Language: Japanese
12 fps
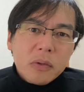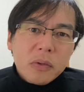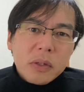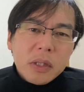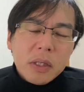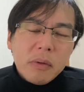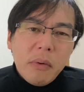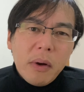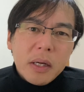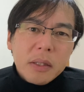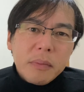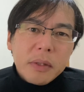情勢は
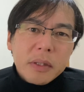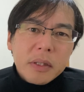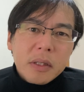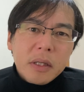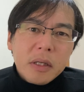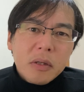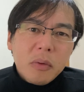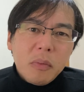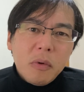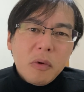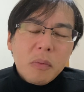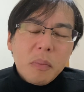分かりませんけれど
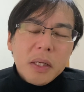も、